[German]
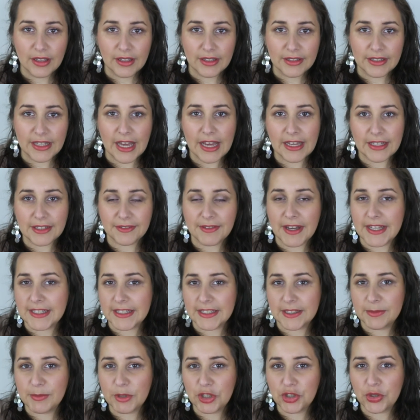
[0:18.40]
Ja, ich weiß
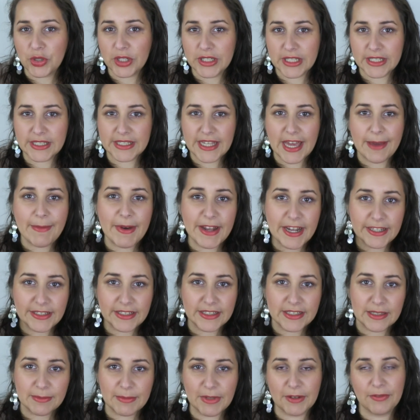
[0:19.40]
nicht. Mich stört das selber, dass
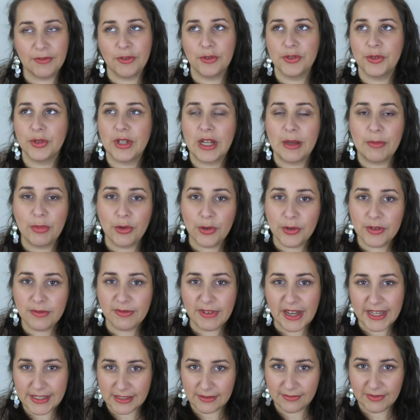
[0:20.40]
ich immer vor so einer
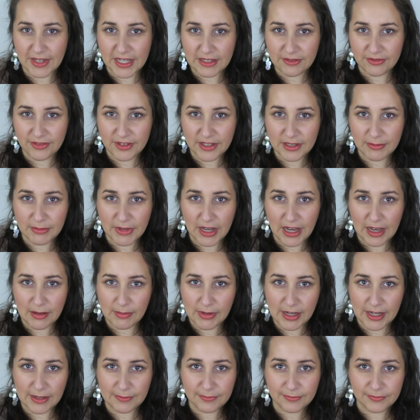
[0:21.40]
blöden weißen Wand filme,
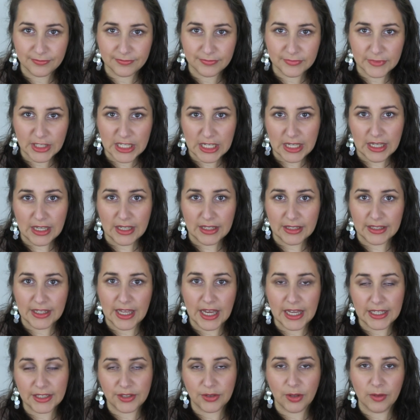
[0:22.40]
aber...
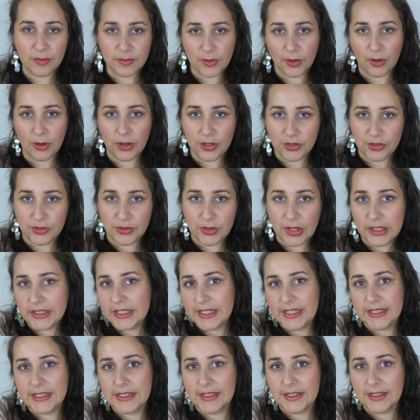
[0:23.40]
Ja, ich hoffe, euch stört
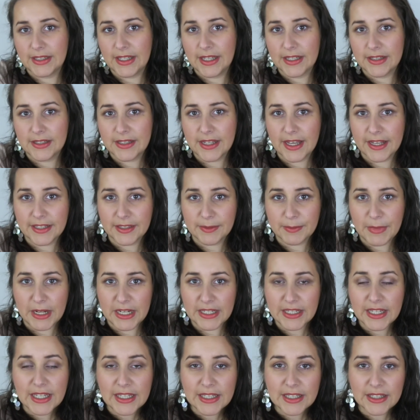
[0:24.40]
das jetzt
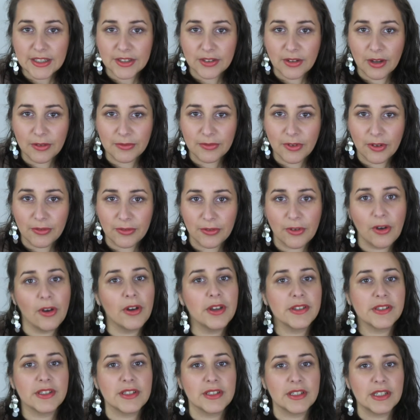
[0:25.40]
erstmal nicht. Ich hoffe, auch für
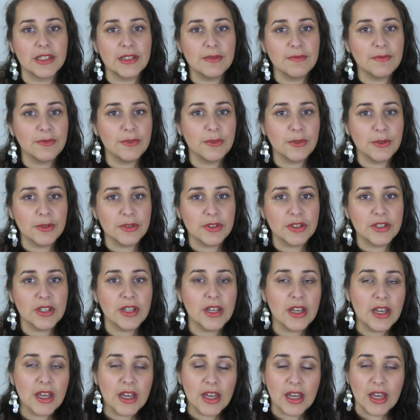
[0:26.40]
euch sind die Infos
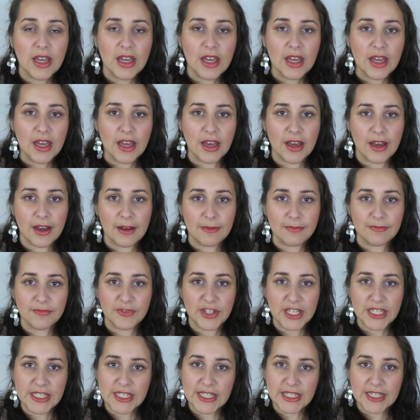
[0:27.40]
ähm,
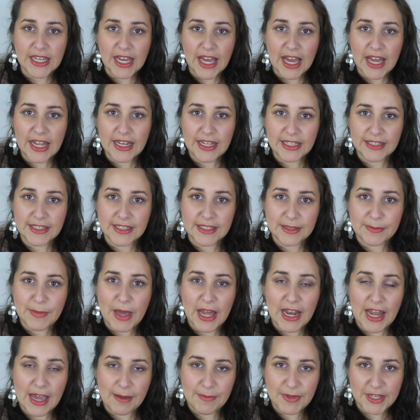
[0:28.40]
wichtiger. Letztes
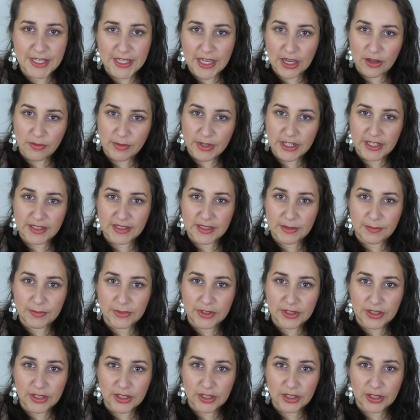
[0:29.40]
Mal habe ich ja über die
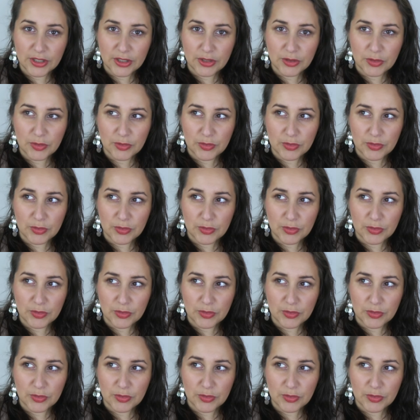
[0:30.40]
siebte,